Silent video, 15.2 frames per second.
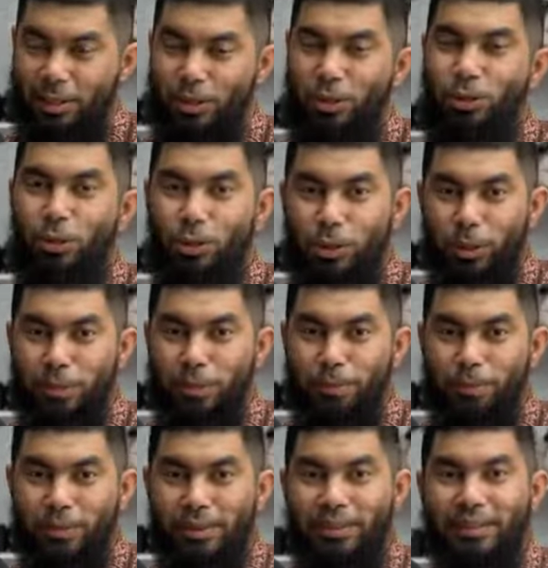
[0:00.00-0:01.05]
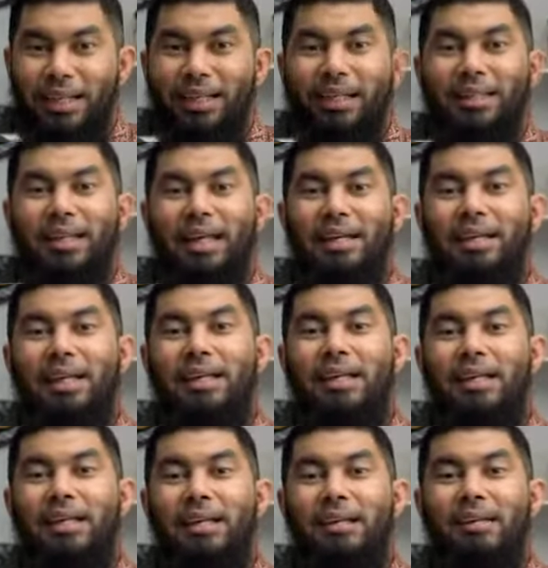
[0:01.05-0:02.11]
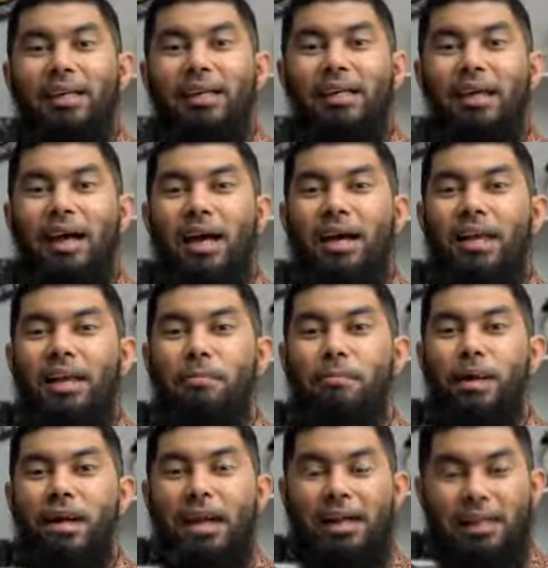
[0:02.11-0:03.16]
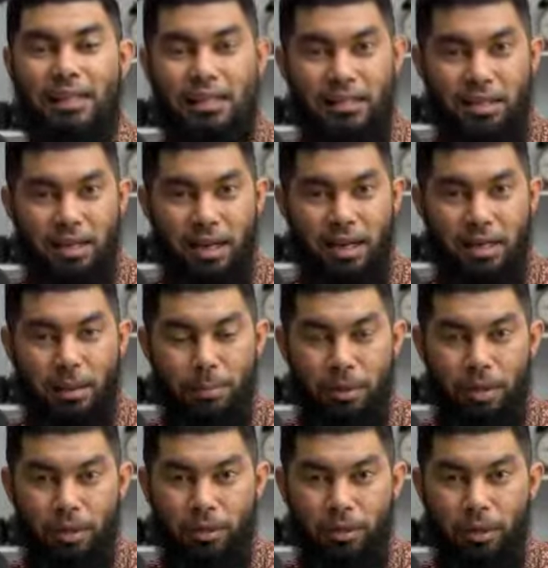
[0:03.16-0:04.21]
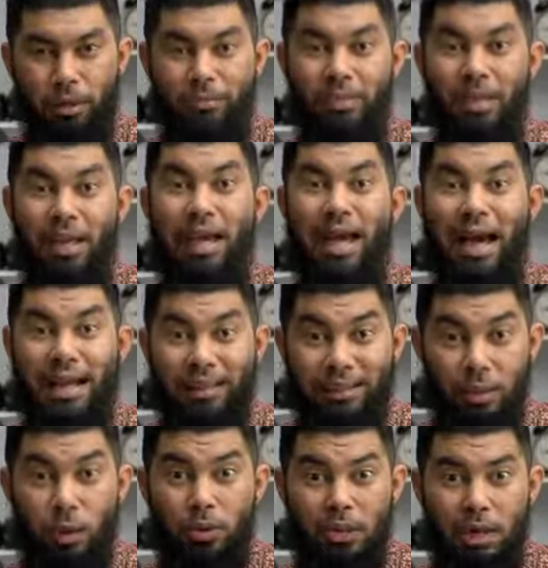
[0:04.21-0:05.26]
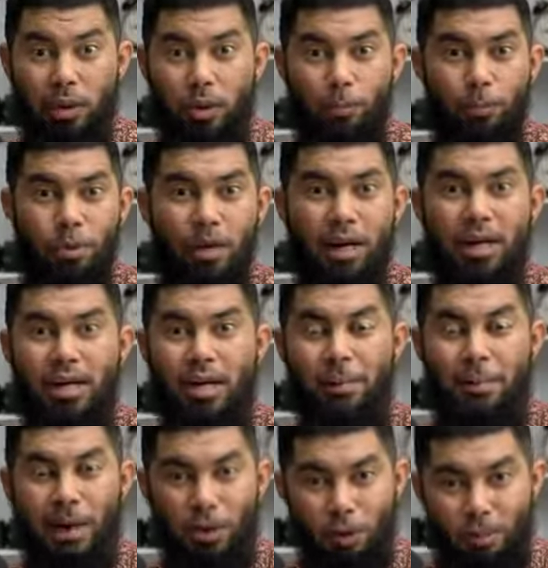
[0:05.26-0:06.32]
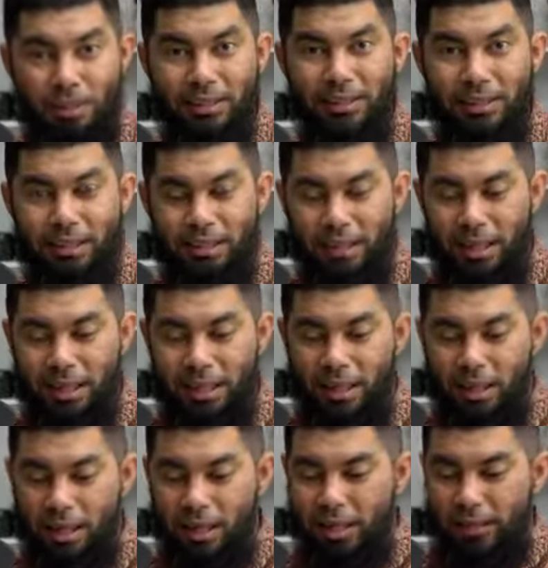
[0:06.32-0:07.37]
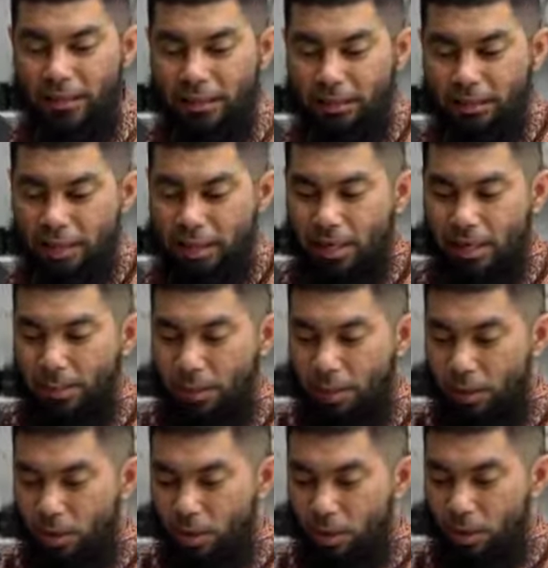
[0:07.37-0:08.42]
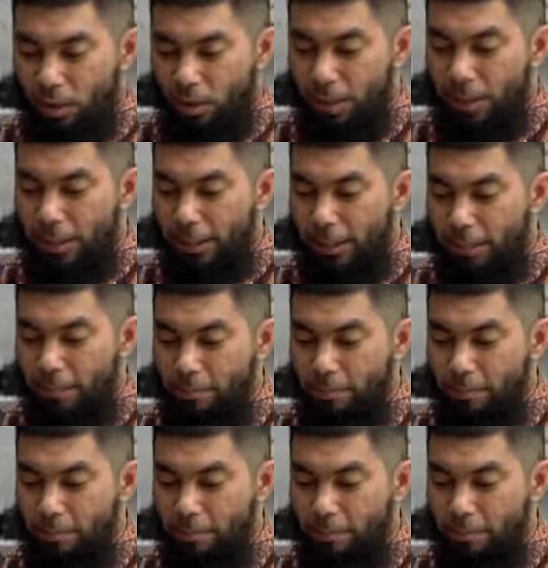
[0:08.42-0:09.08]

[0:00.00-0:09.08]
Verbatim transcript: Cukup ceritakan ketika Anda menangis di hadapan Allah atau kalaupun Anda perlu bercerita, ceritakan kepada orang-orang yang